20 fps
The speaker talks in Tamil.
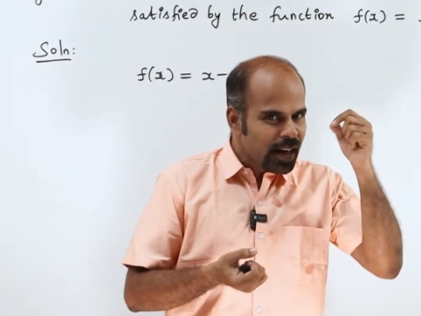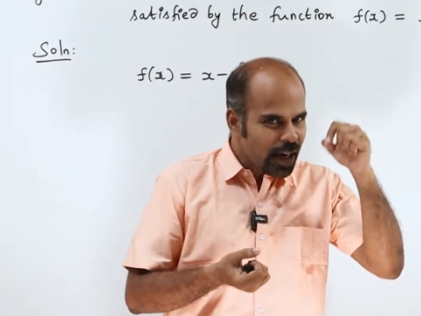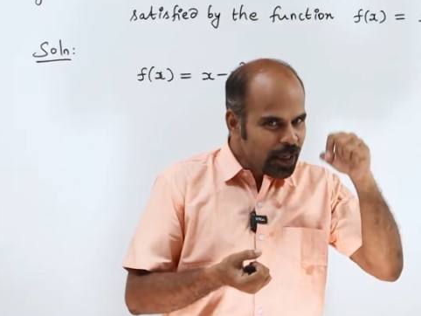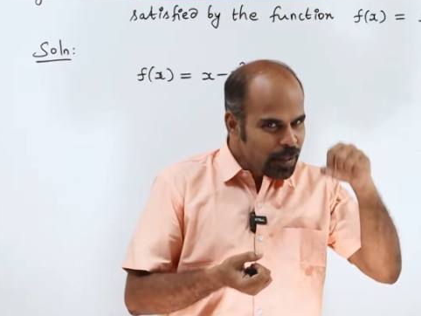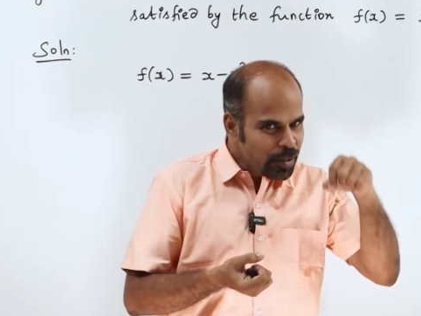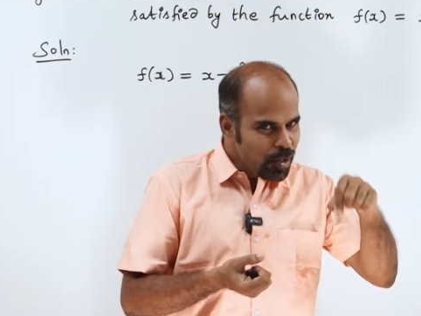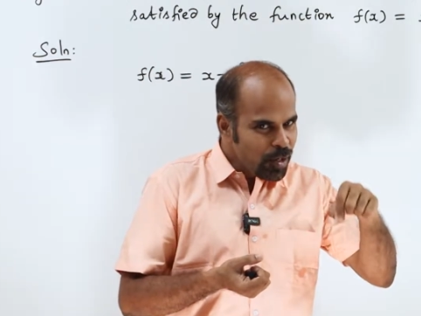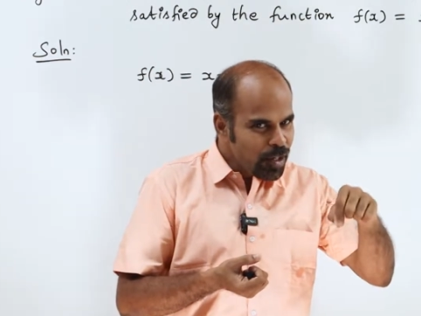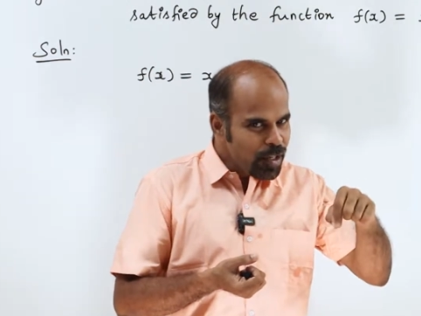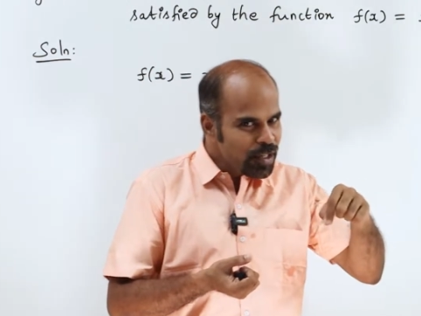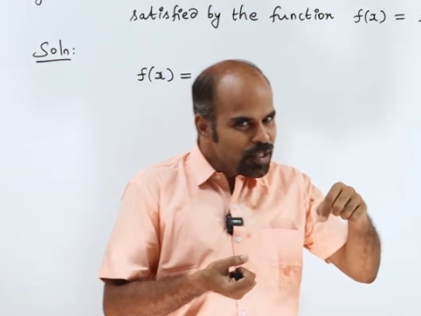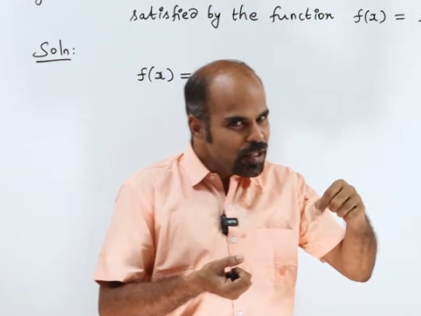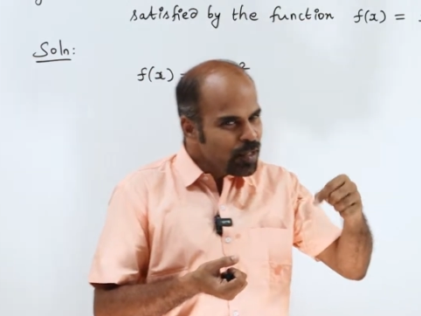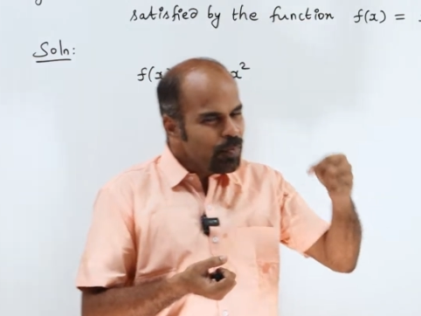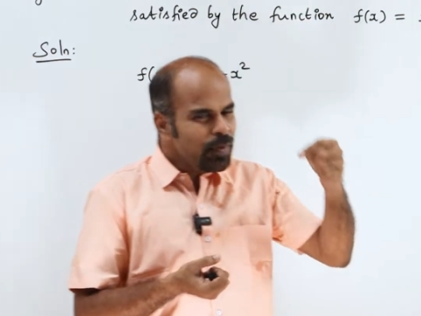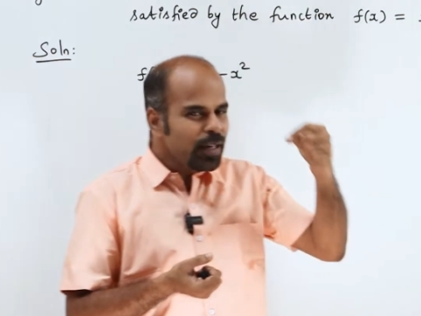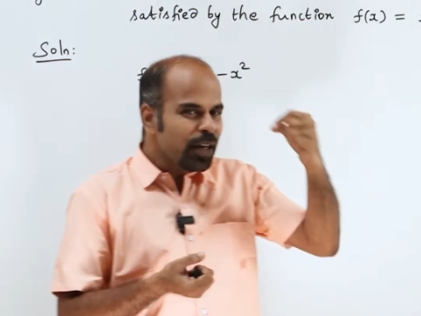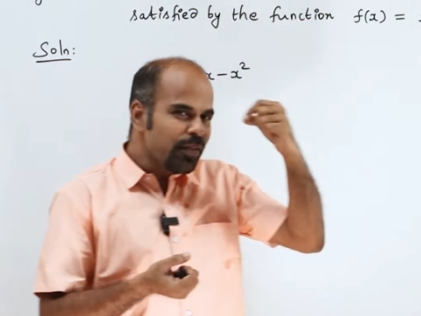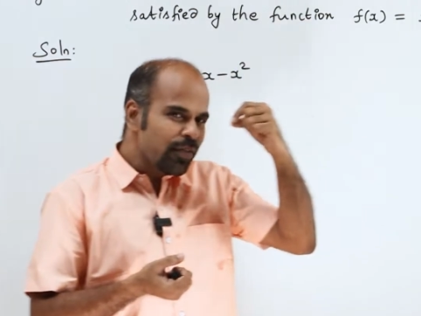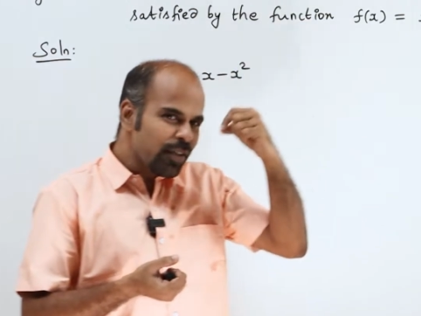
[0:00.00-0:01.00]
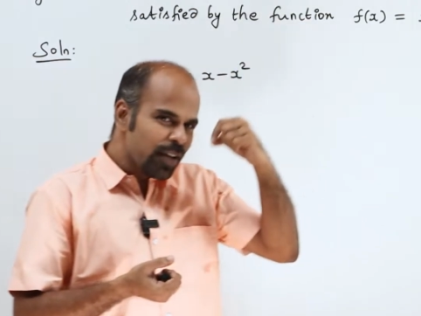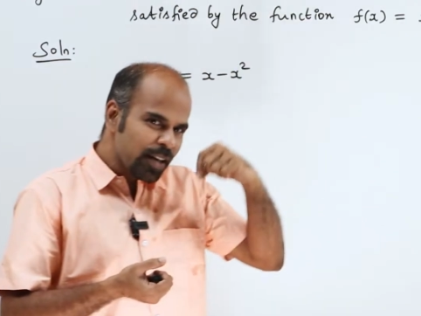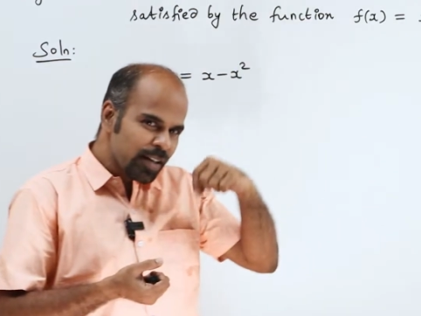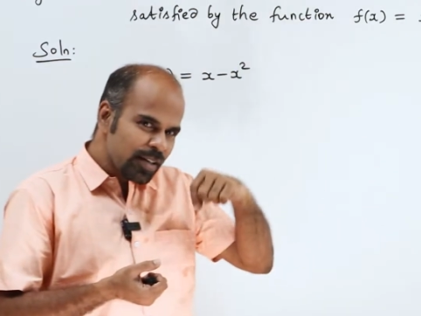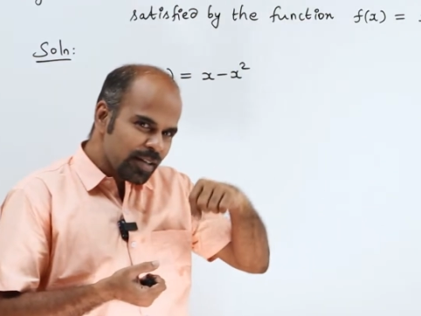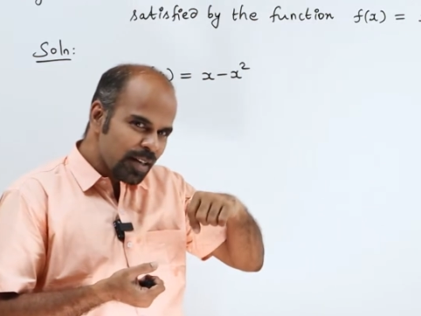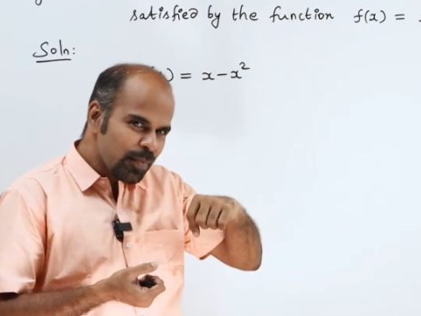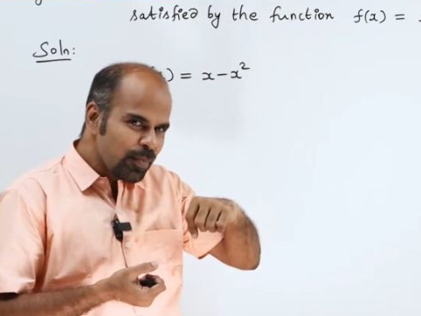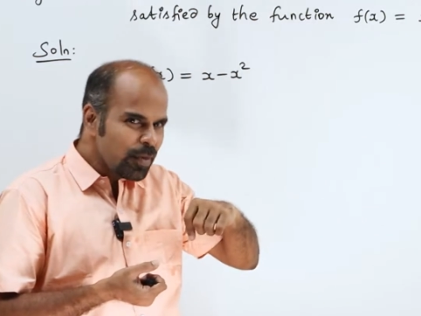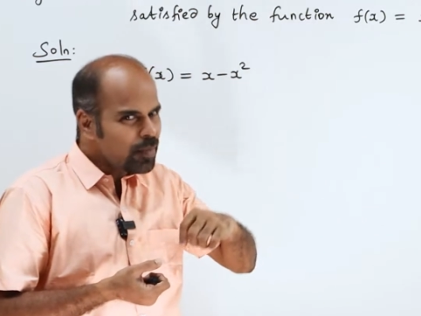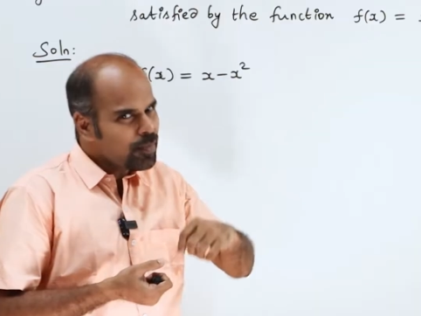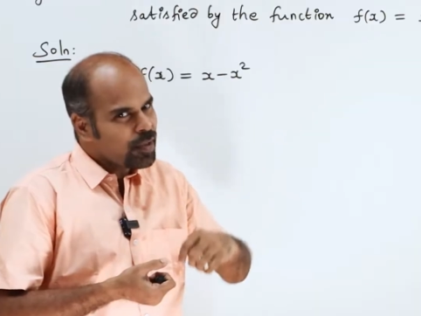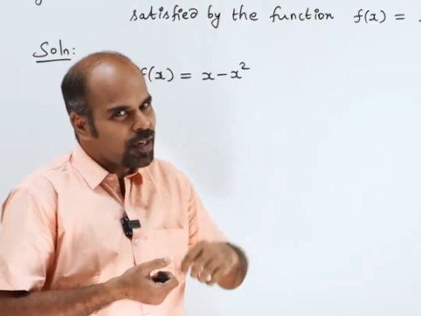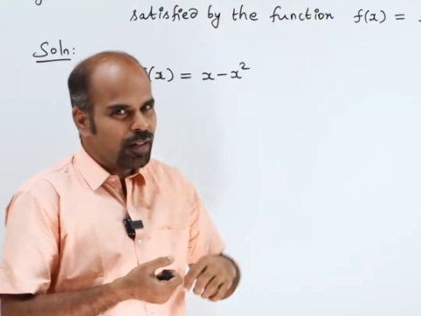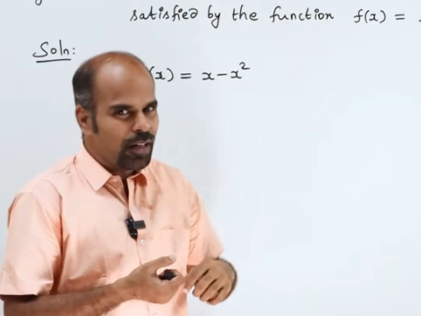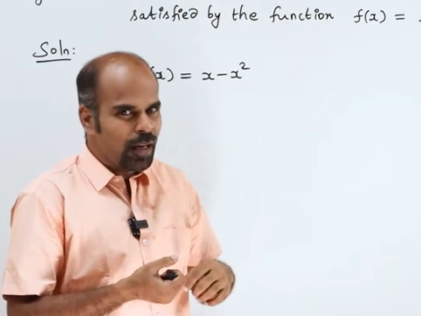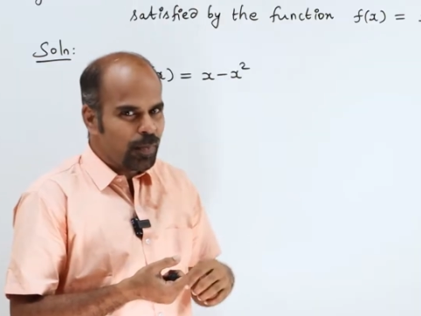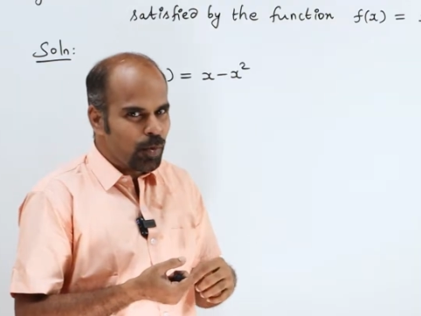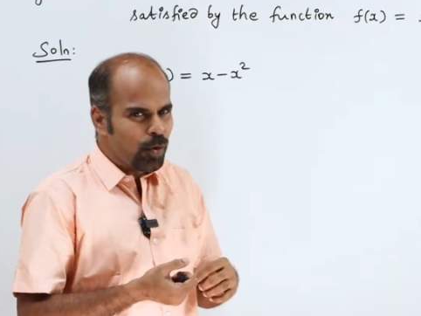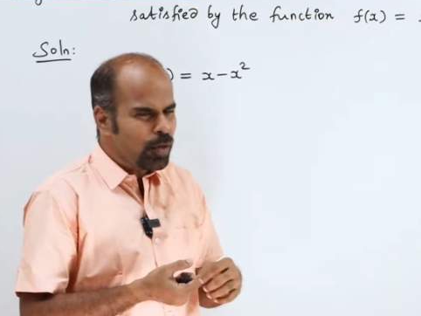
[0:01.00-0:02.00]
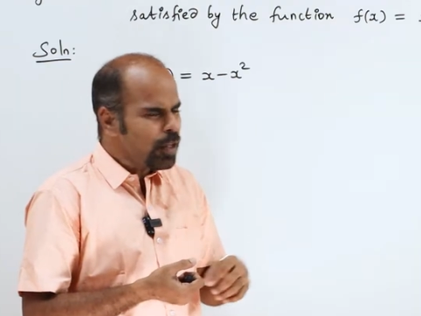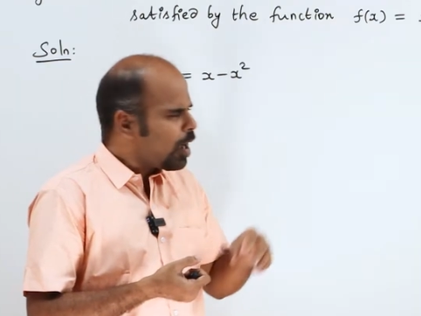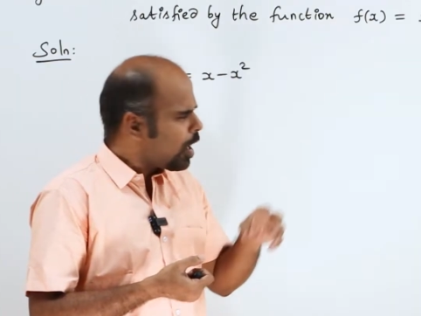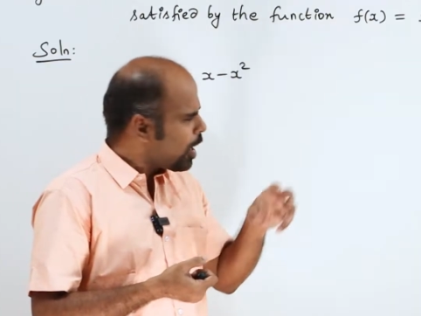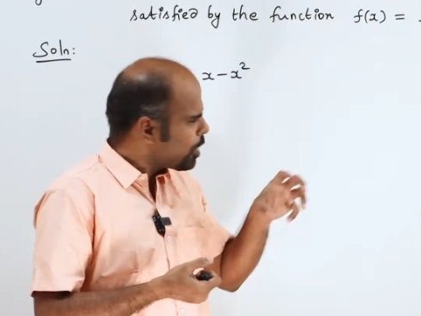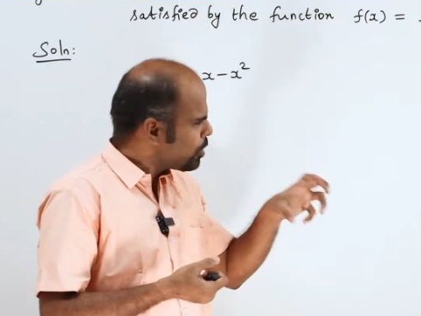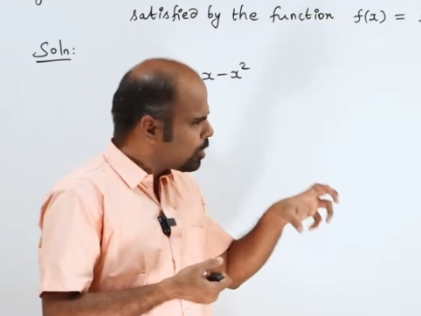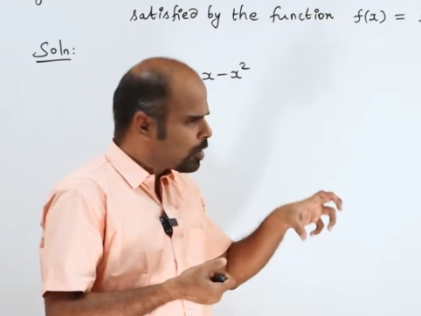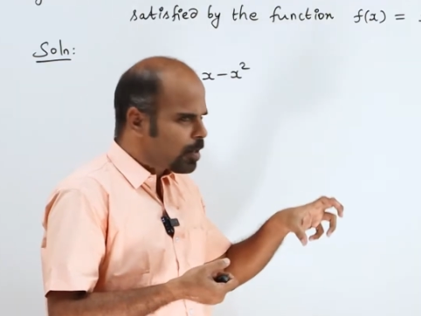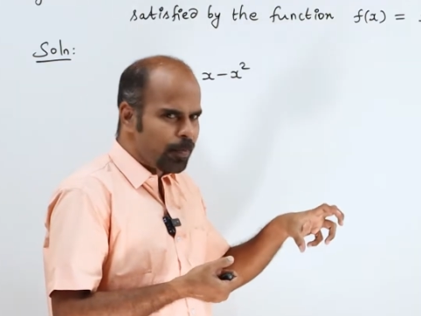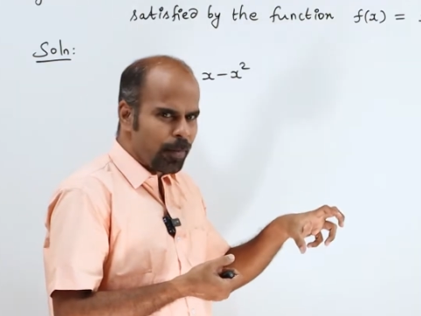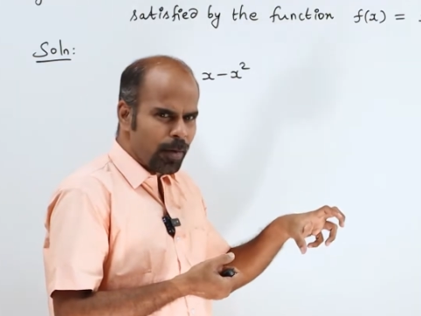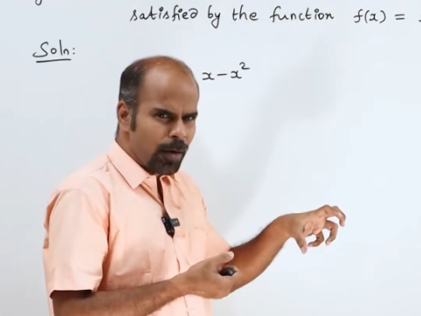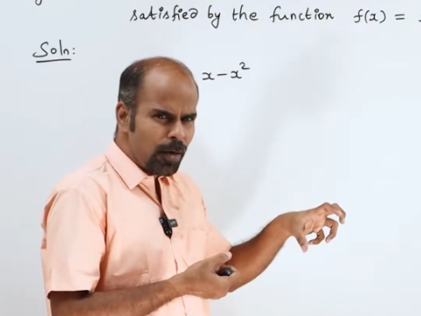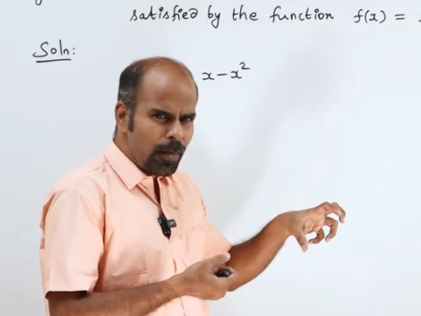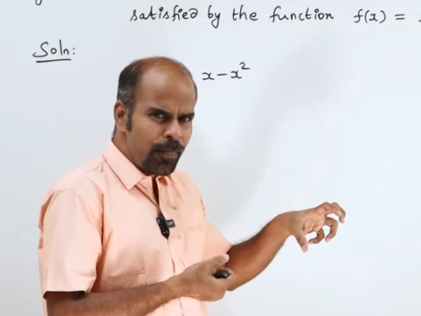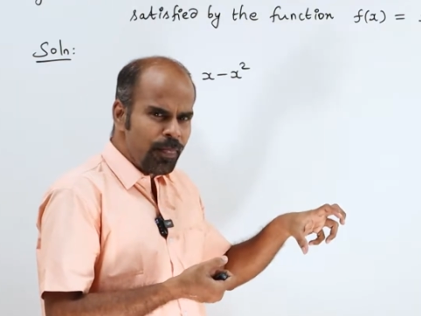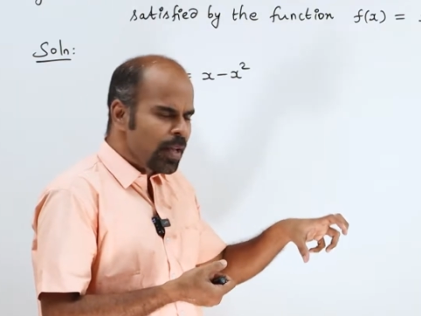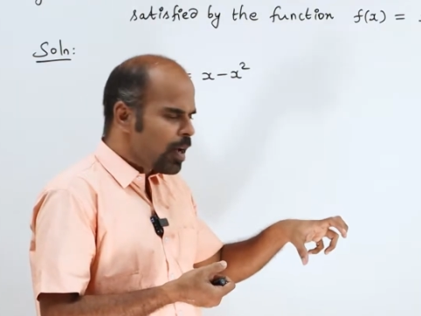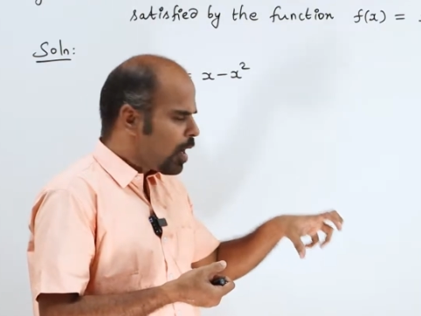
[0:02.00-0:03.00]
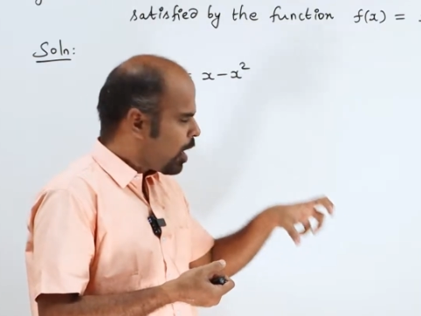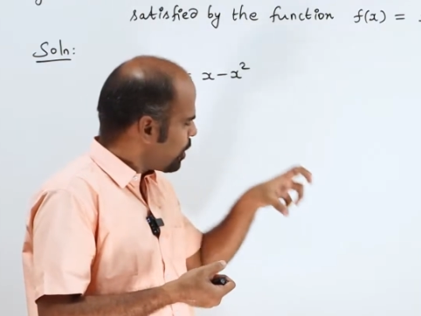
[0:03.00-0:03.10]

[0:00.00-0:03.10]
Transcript: கண்டினியூஸும் டிஃபரன்சியபிளும் இருந்தால் போது அதுக்கப்புறம்